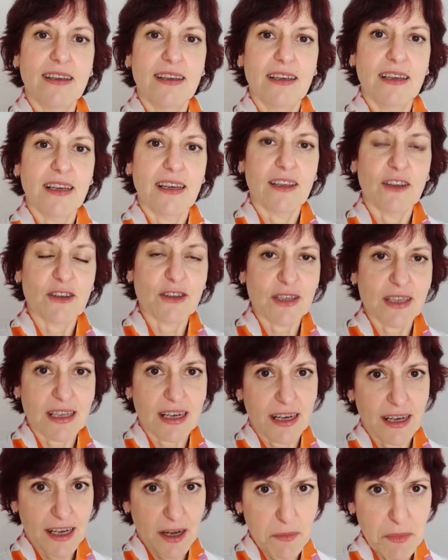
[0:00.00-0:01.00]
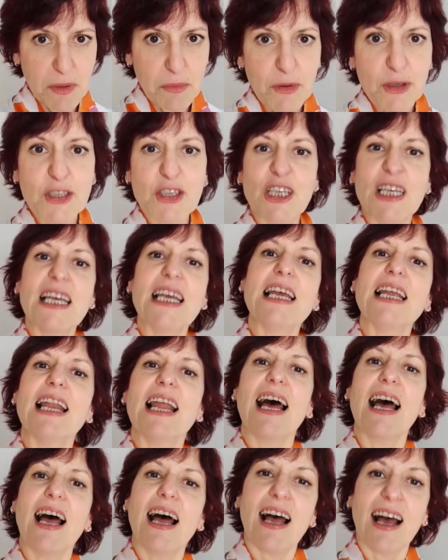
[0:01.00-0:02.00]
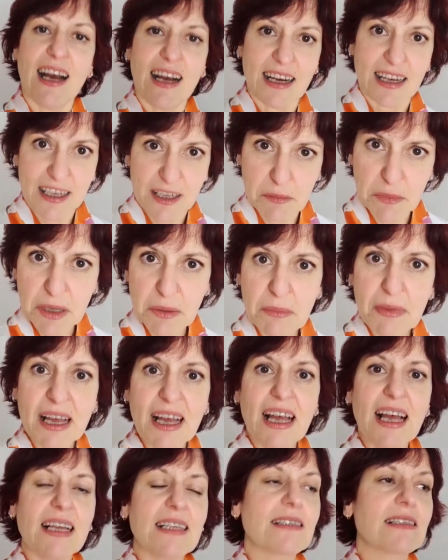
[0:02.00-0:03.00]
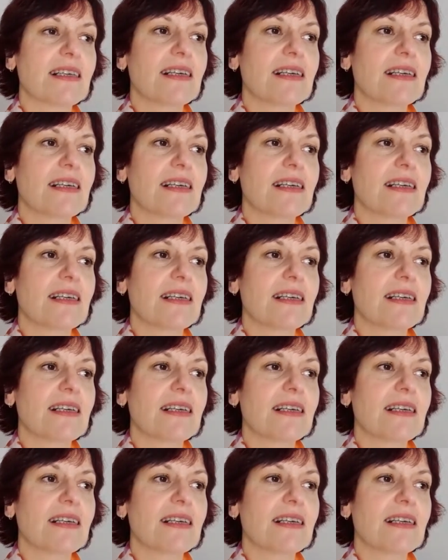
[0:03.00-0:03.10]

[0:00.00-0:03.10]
entonces agarré mi mochila, agarré mi mat,